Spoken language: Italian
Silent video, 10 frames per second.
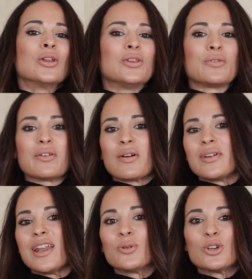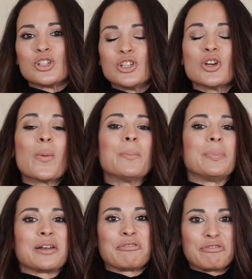dovevi avere uno chignon
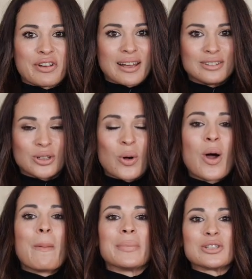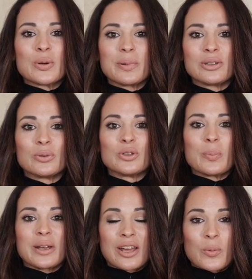perfetto ma soprattutto
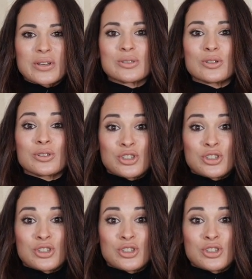perché questo